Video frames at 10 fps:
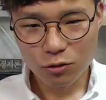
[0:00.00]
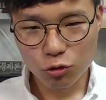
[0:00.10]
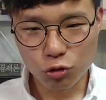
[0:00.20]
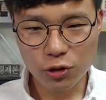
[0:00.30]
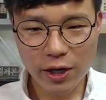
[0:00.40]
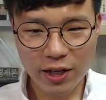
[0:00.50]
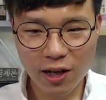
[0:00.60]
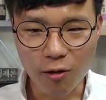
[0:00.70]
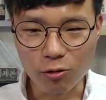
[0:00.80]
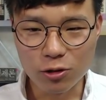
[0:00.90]

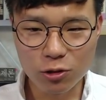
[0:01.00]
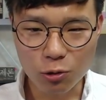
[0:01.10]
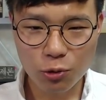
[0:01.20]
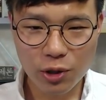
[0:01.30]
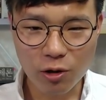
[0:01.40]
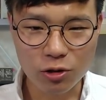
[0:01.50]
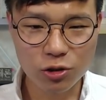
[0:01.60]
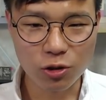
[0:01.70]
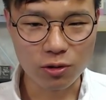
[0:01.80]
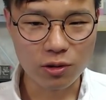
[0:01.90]
누구에게나 어느 정도의
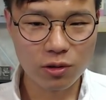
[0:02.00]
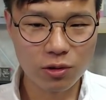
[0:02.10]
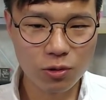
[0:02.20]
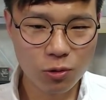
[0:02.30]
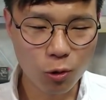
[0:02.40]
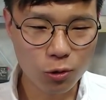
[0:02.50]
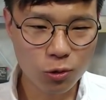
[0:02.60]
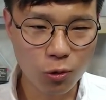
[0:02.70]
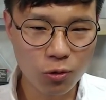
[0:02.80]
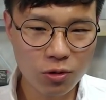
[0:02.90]
걱정,
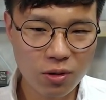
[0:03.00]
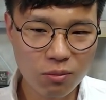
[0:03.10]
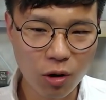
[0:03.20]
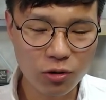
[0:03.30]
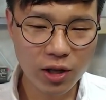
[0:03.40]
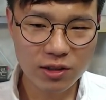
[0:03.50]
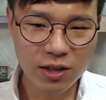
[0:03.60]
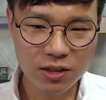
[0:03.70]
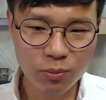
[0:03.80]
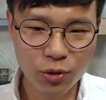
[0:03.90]
고통, 번뇌는
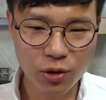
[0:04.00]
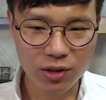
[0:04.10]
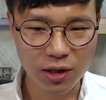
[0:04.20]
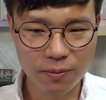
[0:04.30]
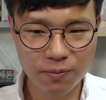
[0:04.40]
항상 필요하다.